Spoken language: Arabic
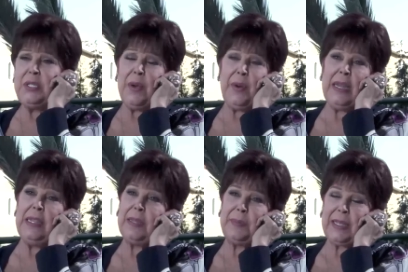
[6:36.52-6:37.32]
مستوى ايه
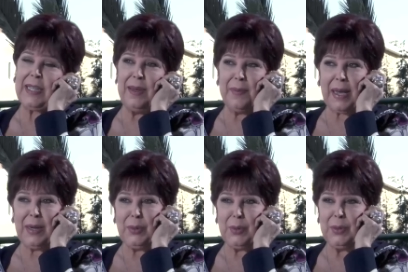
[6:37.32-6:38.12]
اللي انت بتتكلم
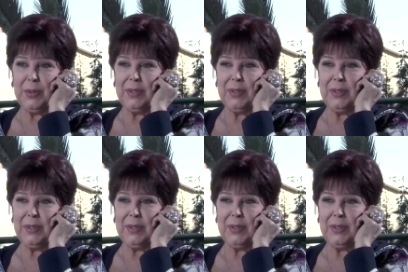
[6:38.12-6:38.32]
عنه